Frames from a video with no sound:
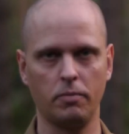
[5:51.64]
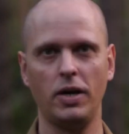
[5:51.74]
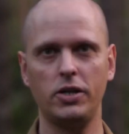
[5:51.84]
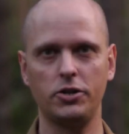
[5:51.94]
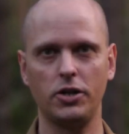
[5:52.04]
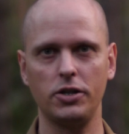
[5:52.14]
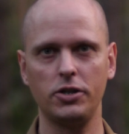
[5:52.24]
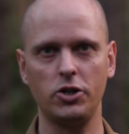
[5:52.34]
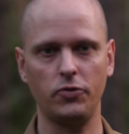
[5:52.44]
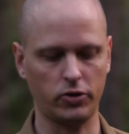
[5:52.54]
Miejsce
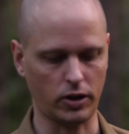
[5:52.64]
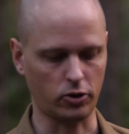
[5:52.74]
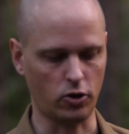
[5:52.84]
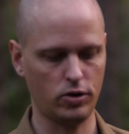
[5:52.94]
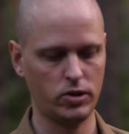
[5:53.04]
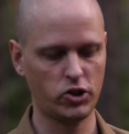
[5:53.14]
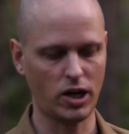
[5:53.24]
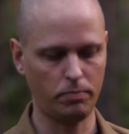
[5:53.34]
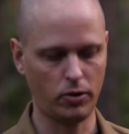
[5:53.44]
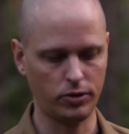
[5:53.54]
49 to
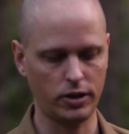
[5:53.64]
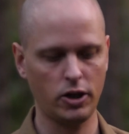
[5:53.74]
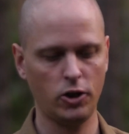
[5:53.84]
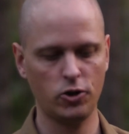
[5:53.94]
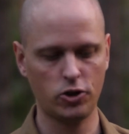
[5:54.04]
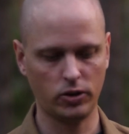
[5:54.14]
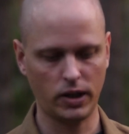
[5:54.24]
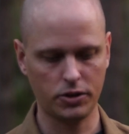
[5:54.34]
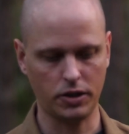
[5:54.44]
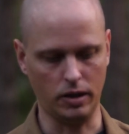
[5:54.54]
szampony,
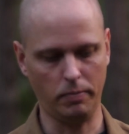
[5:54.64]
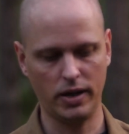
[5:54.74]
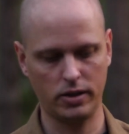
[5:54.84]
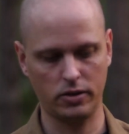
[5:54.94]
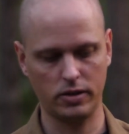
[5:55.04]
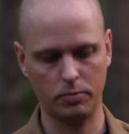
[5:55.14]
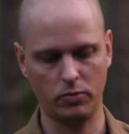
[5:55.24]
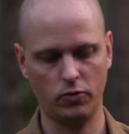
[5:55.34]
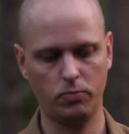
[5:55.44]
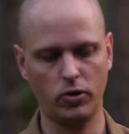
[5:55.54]
szczoteczki i pasty do
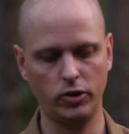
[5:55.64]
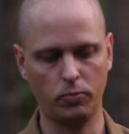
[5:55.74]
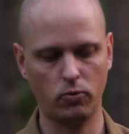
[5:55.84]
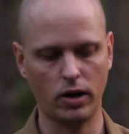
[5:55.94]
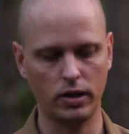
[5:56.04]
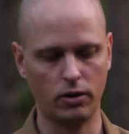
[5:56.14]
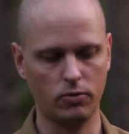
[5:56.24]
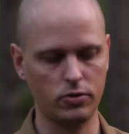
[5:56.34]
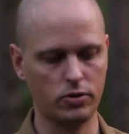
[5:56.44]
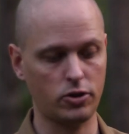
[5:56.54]
zębów, płyn do płukania
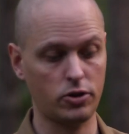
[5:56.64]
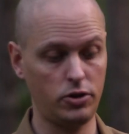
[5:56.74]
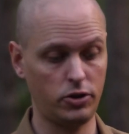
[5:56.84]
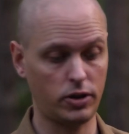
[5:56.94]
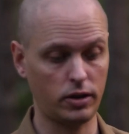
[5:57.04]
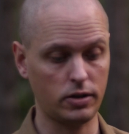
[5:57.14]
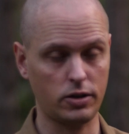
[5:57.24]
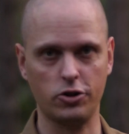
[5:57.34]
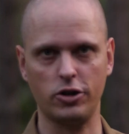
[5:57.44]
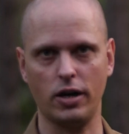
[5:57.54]
ust, nić
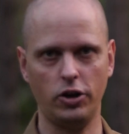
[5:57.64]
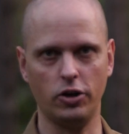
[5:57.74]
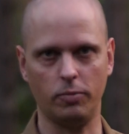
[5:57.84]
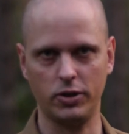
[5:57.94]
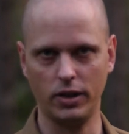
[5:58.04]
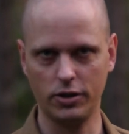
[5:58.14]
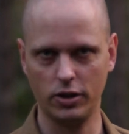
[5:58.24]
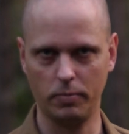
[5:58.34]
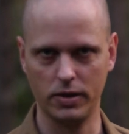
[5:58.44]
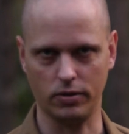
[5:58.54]
dentystyczna i obcinacze
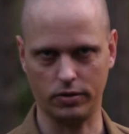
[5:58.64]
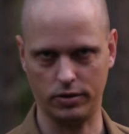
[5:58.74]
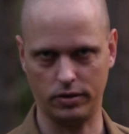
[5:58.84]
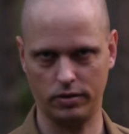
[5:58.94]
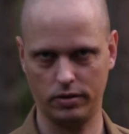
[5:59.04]
do paznokci.